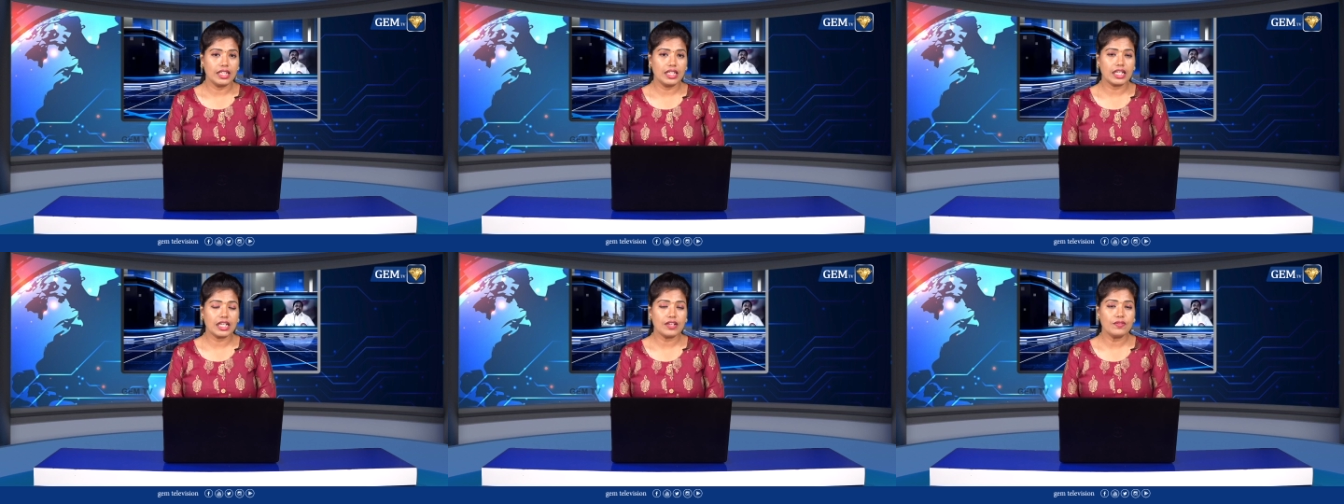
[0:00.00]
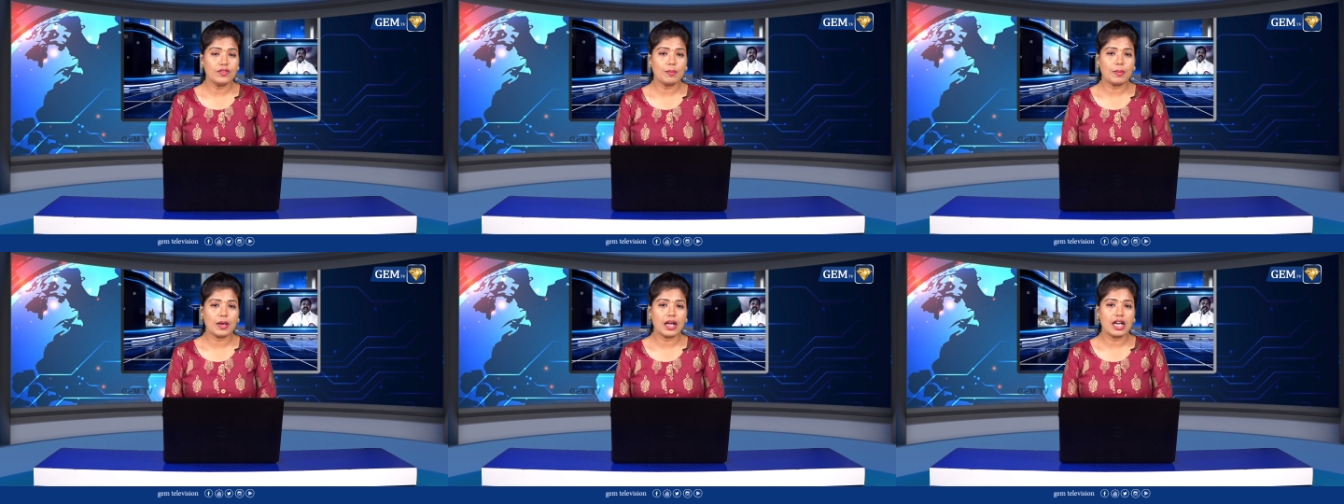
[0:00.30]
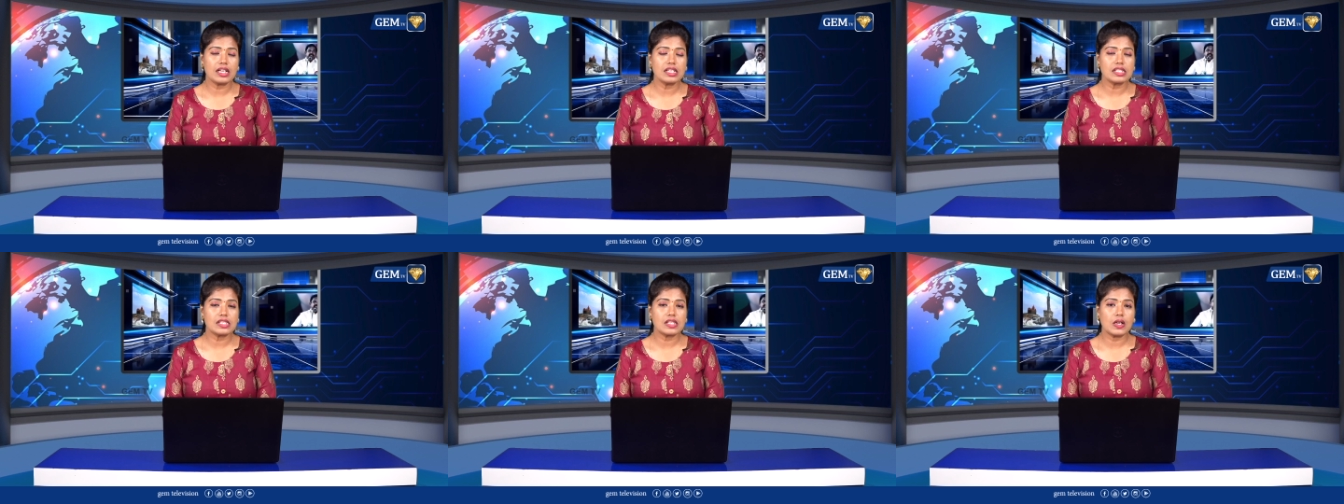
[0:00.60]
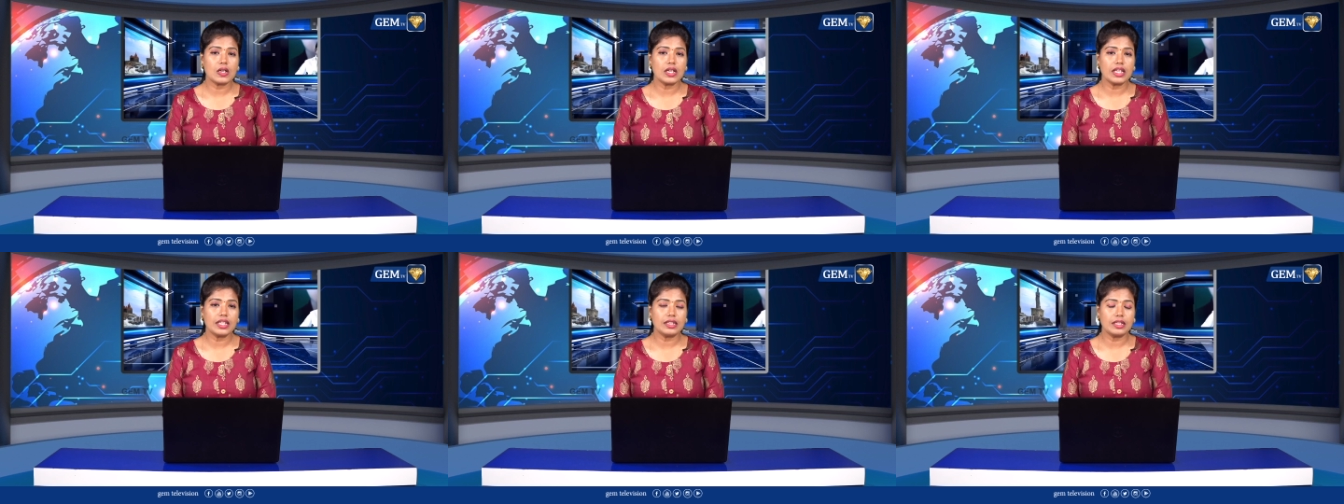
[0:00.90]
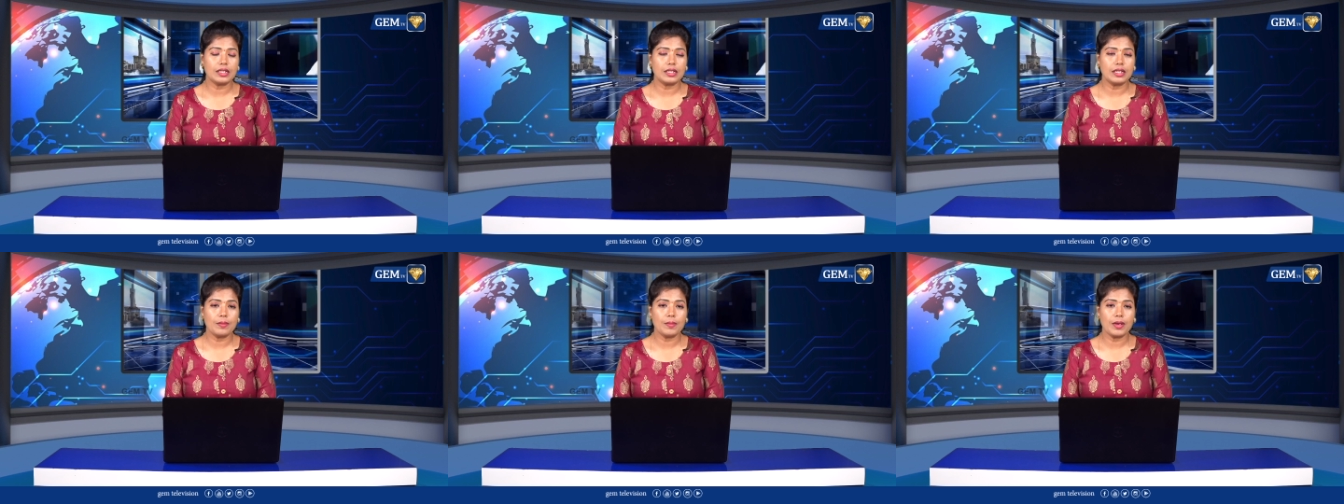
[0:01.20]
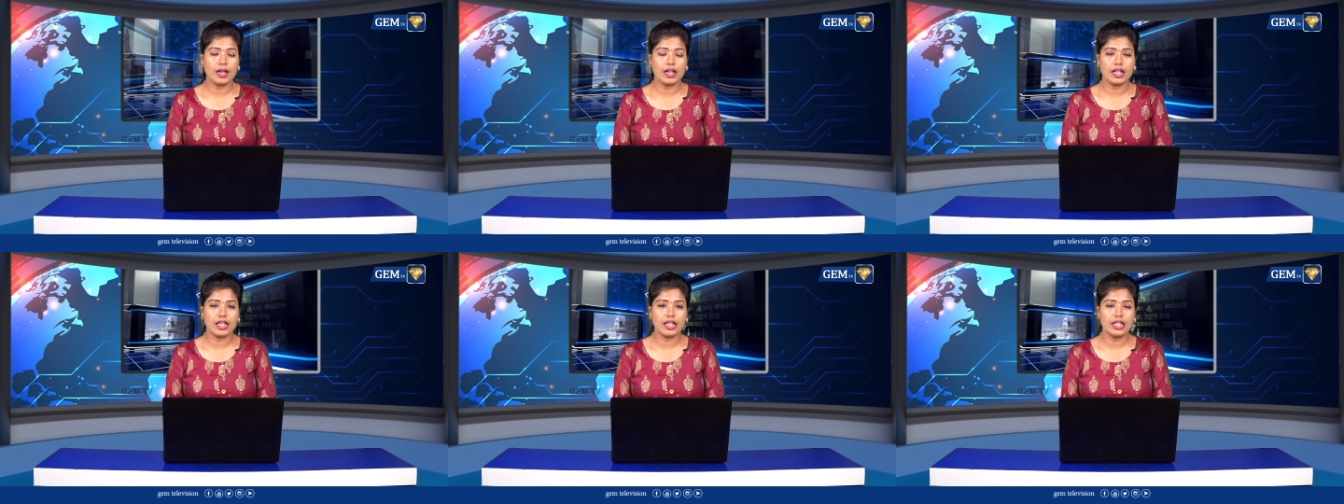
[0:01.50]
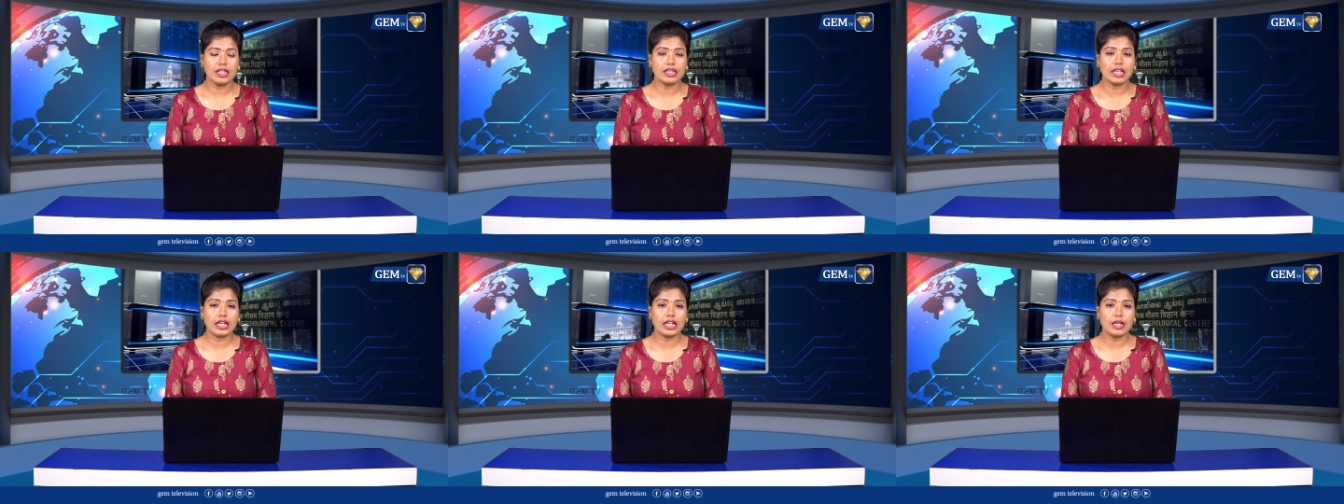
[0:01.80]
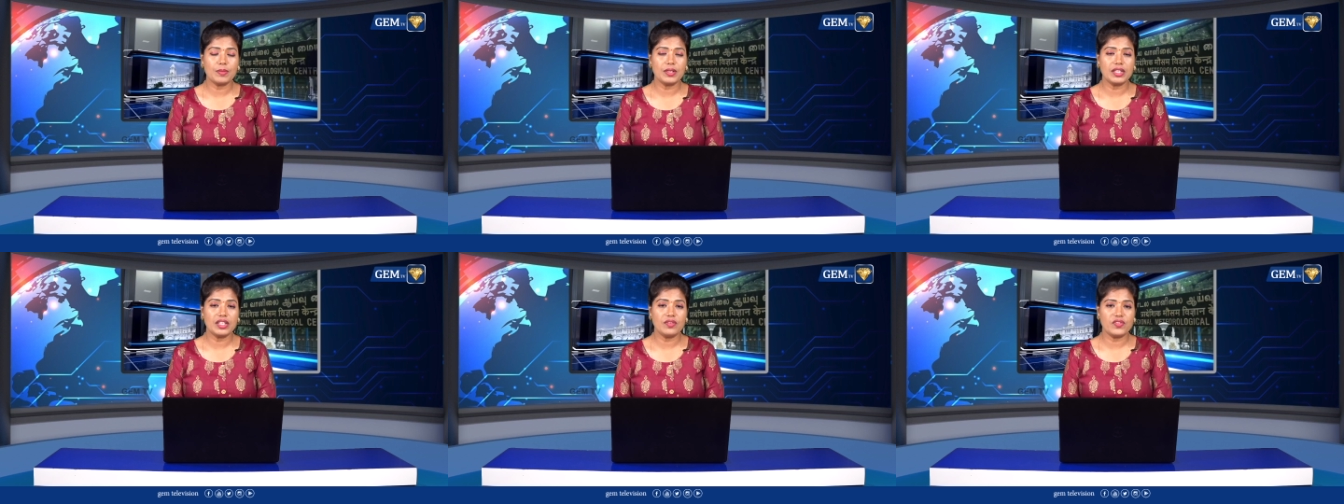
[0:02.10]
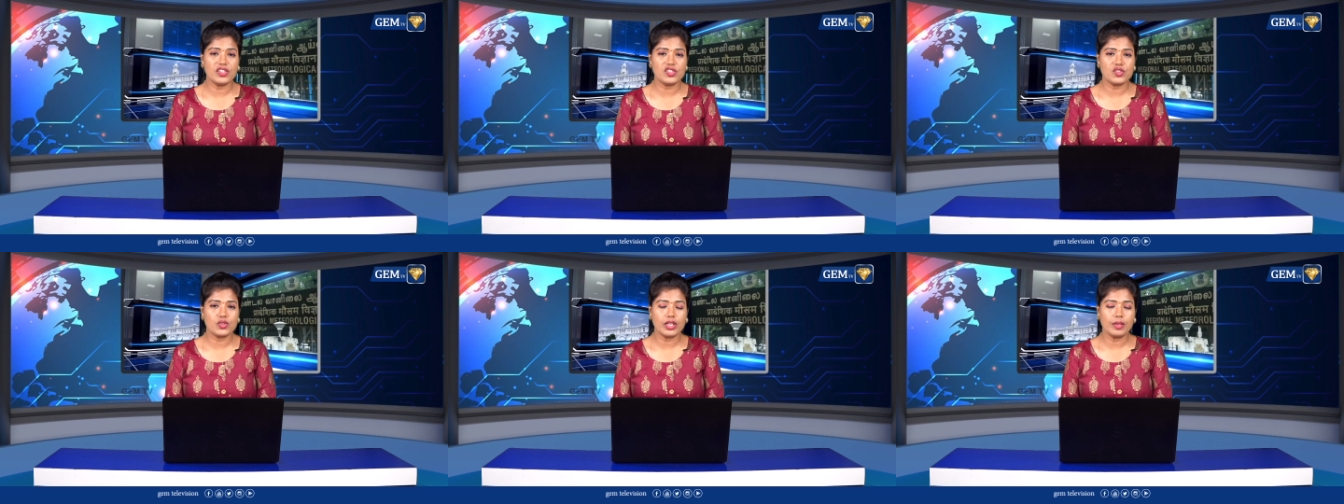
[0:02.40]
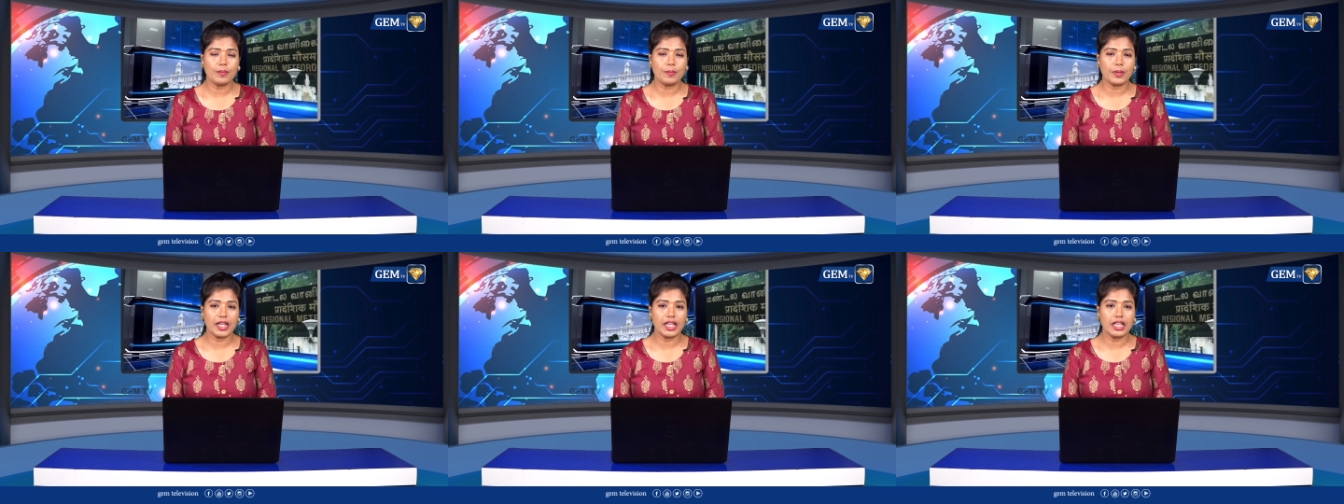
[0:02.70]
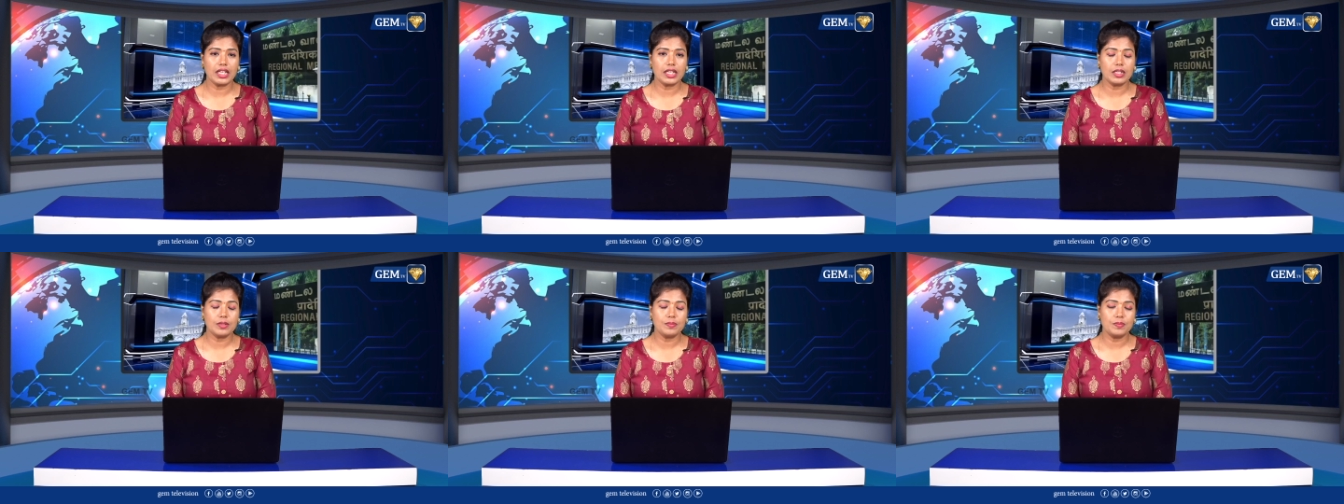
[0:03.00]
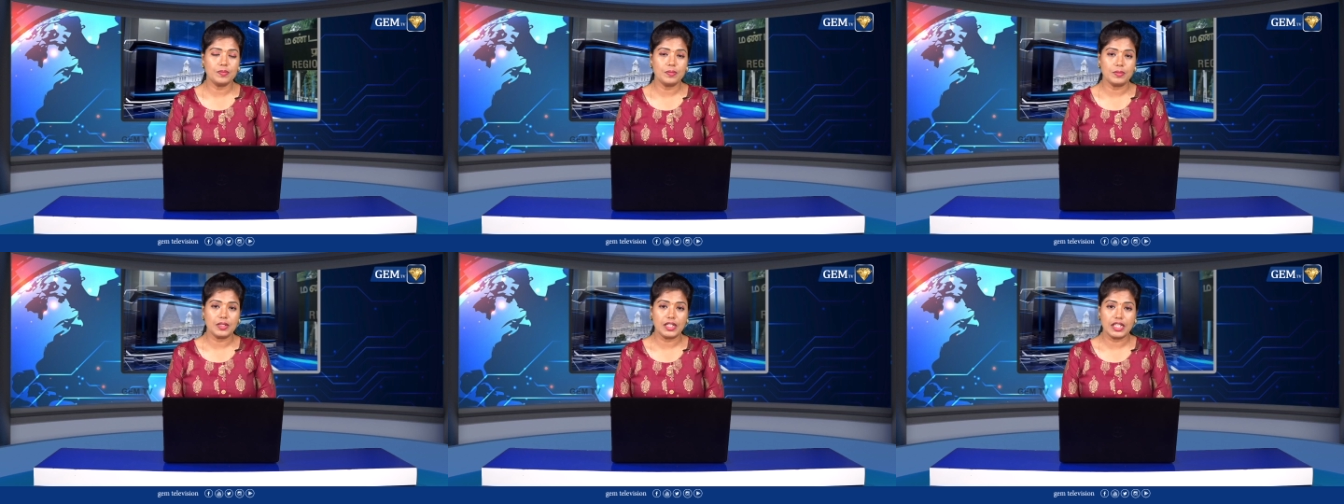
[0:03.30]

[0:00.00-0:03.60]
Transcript: இரவு பாடசாலை திட்டமான தளபதி விஜய் பயிலகம்